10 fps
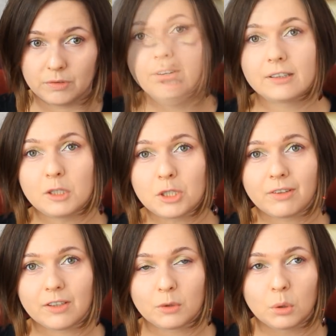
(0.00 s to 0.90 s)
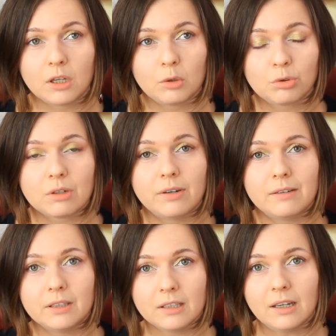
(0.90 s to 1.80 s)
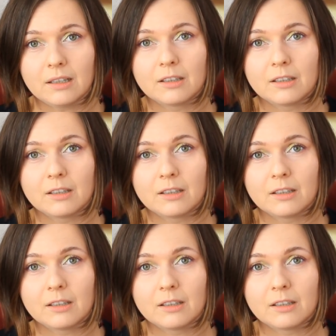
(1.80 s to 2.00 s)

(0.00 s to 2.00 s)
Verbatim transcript: Фактически история русского авангарда